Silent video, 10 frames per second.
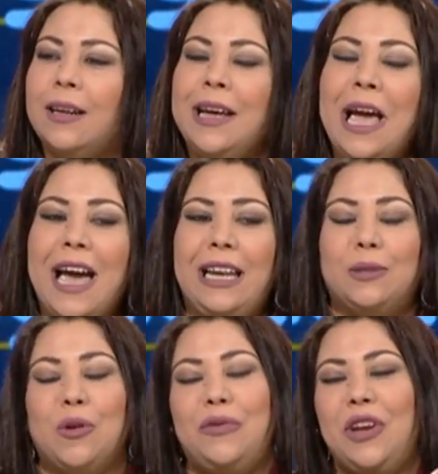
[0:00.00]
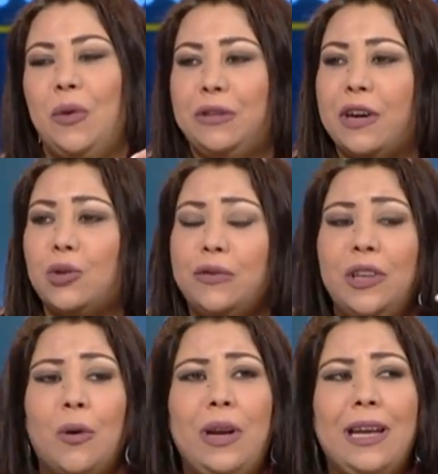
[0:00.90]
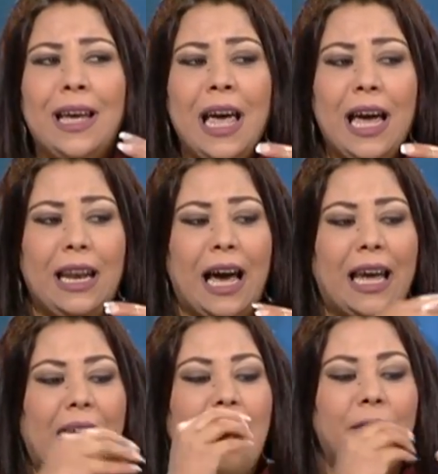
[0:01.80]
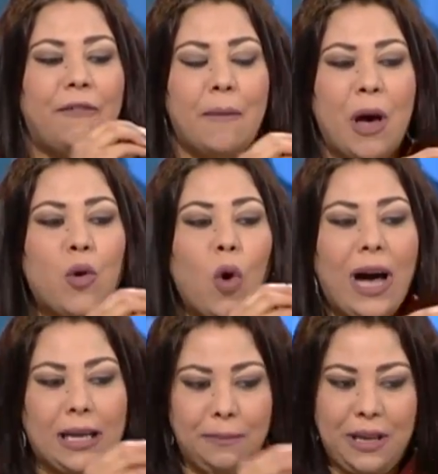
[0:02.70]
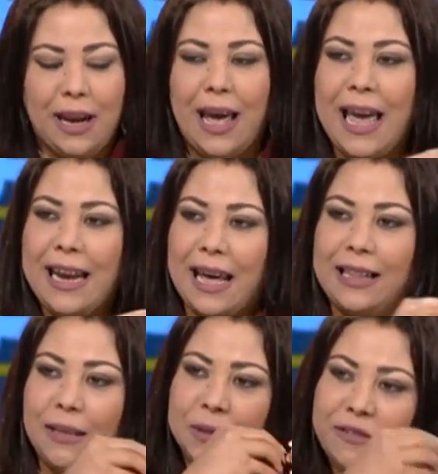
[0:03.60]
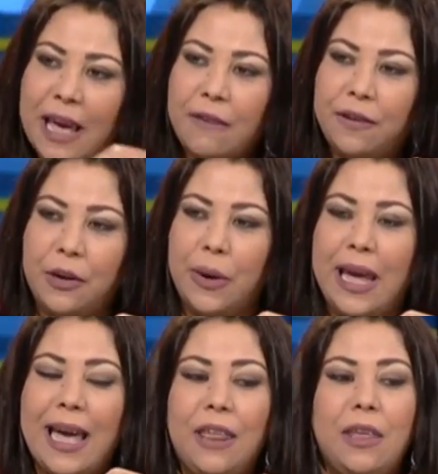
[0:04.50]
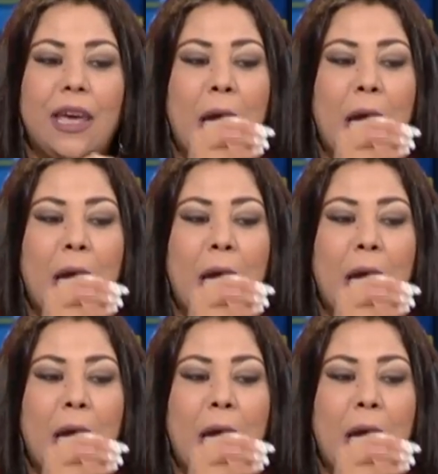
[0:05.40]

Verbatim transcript: اللي يسمعوا نعم. فينا ويتفرجوا فينا واللي الحقيقه فما روحه كبيره انا خدمت فيها في الروايه هذه